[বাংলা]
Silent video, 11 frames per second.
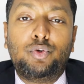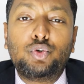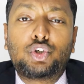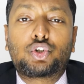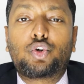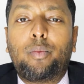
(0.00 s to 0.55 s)

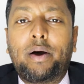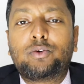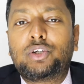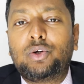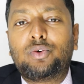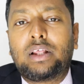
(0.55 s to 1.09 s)
দুষ্ট
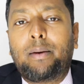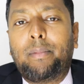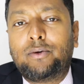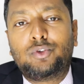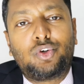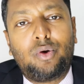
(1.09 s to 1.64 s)
মানসিকতার
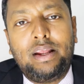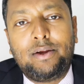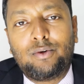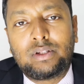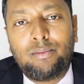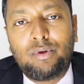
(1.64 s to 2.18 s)
মানুষ হলে এই
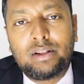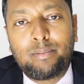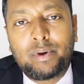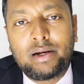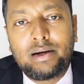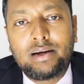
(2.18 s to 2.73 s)
কথা বলতে
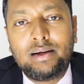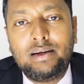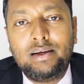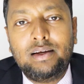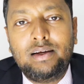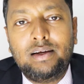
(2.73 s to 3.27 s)
পারেন
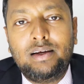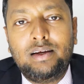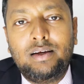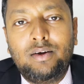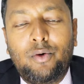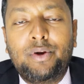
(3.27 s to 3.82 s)

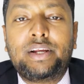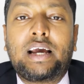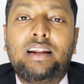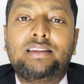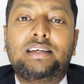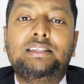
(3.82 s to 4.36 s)
উনি
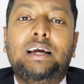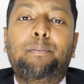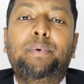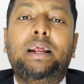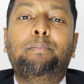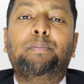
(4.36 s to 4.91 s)
খালেদা জিয়া
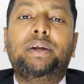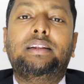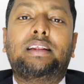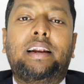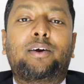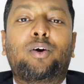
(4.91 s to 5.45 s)
বিএনপি
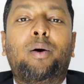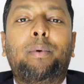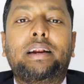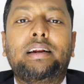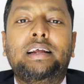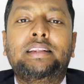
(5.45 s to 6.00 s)
তারেক
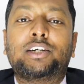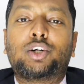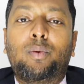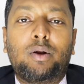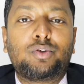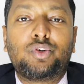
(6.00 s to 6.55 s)
রহমান এদের
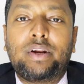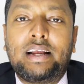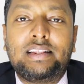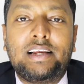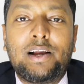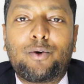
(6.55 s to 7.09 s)
সমালোচনা
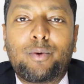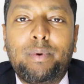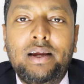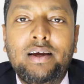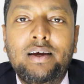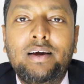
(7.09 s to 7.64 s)
একদিকে করবে
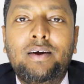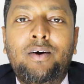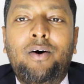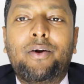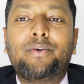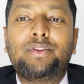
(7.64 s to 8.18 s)

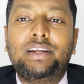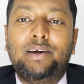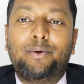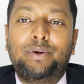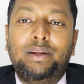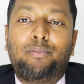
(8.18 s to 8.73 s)
অন্যদিকে
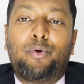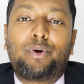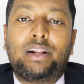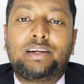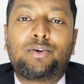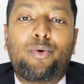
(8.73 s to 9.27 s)
উনি
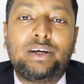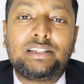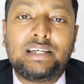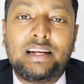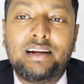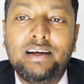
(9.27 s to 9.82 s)
ভোটে
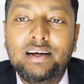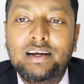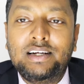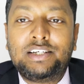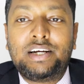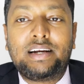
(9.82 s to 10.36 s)
ঠগেছেন
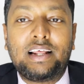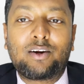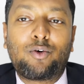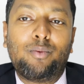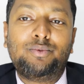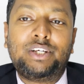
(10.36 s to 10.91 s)
সেটার
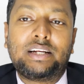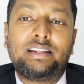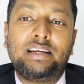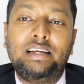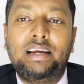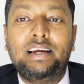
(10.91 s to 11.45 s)
ক্ষোভ ঝাড়তে
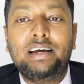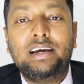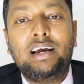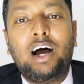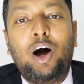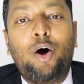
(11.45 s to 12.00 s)
গিয়ে
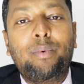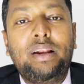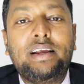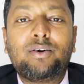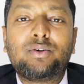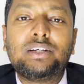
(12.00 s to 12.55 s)
আওয়ামী
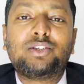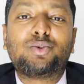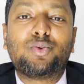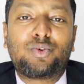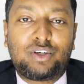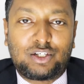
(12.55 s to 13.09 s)
লীগেরও কিছু
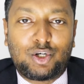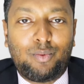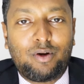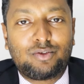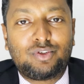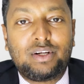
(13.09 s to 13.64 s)
টুকটাক
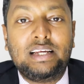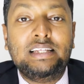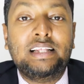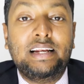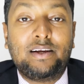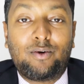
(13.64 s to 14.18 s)
সমালোচনা
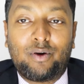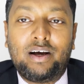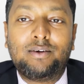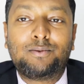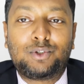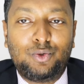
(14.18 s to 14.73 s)
ইদানিং করা
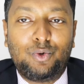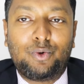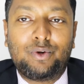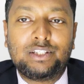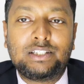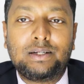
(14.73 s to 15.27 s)
শুরু
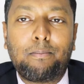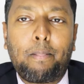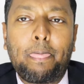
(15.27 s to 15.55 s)
করেছেন